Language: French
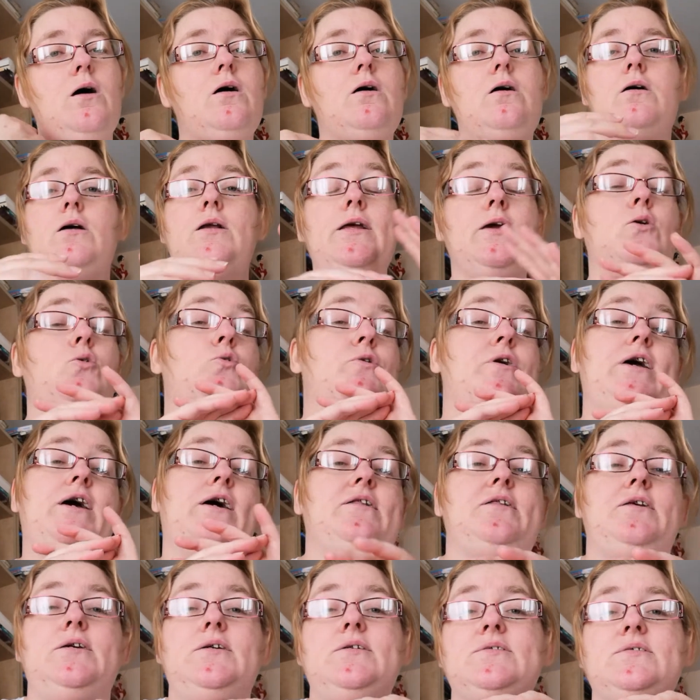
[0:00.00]
Euh, les
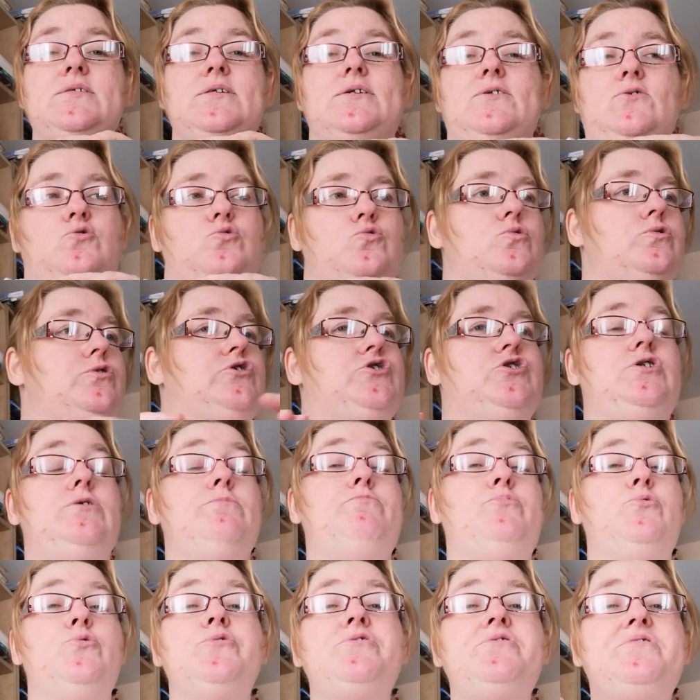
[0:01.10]
regarder, c'est un truc, j'ai
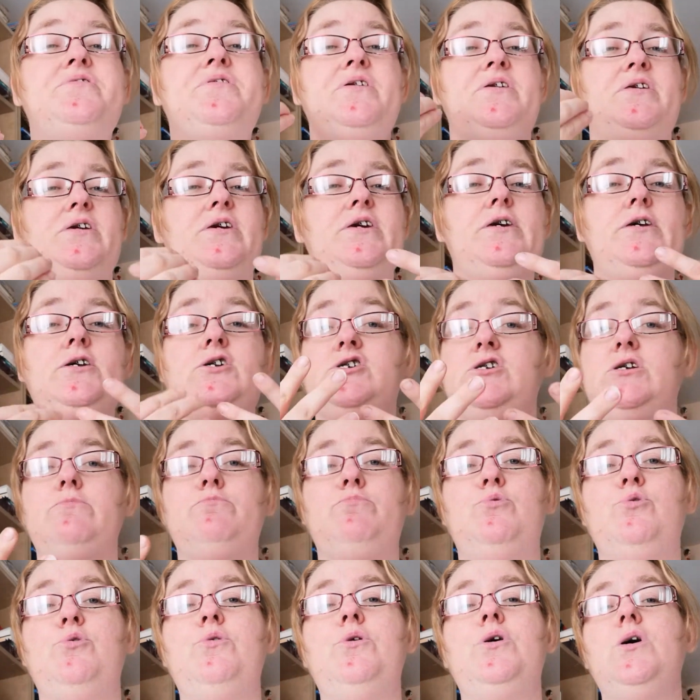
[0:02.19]
beau essayer, j'ai
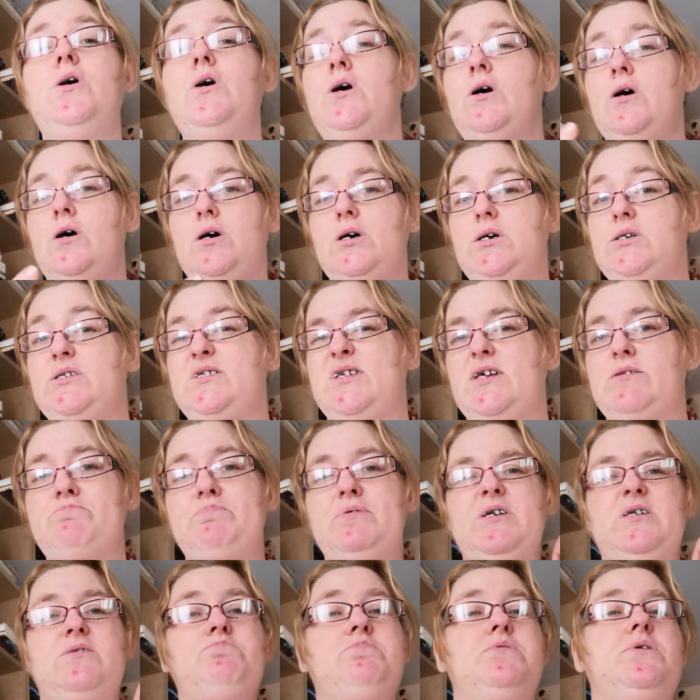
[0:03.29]
beau, euh, ça ne
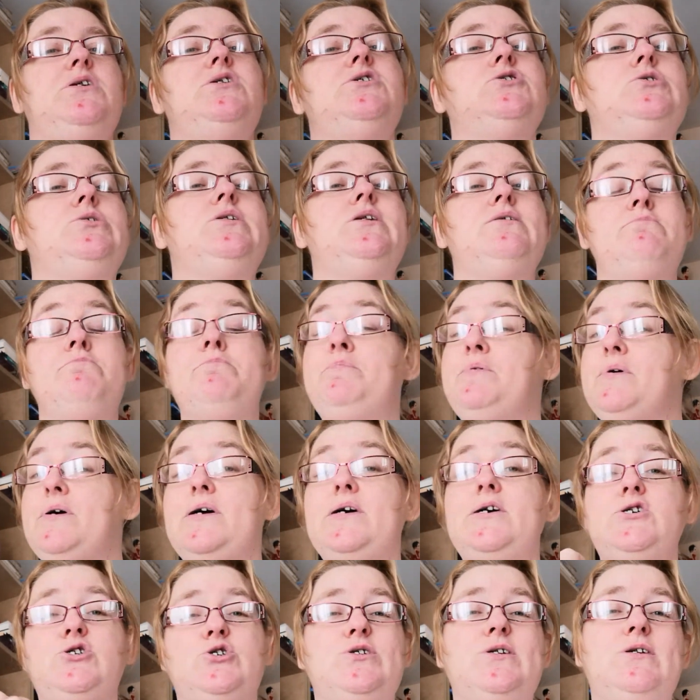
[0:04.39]
passe pas, je n'aime
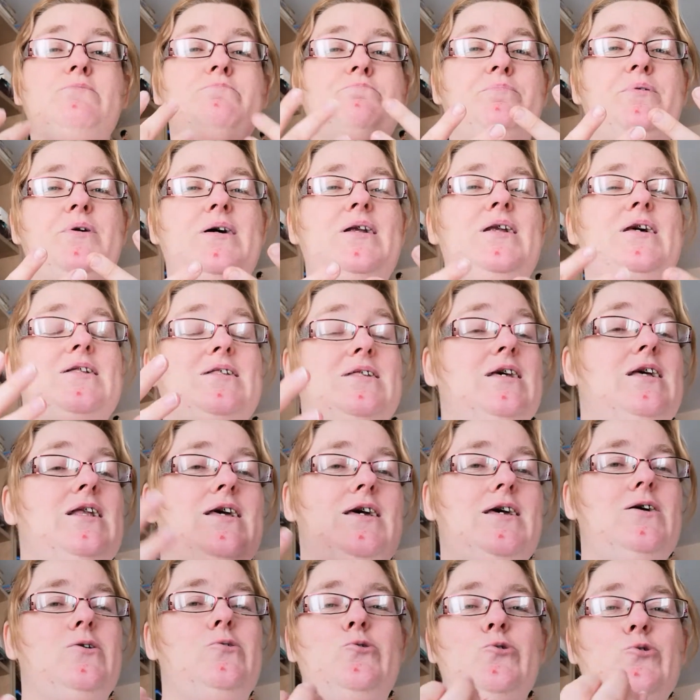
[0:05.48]
pas, je n'aime pas la
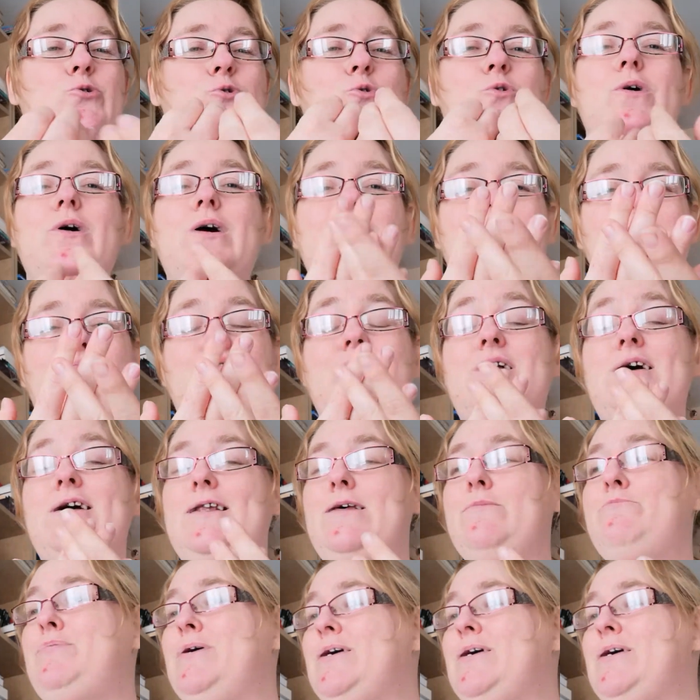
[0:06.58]
télé, euh, voilà, les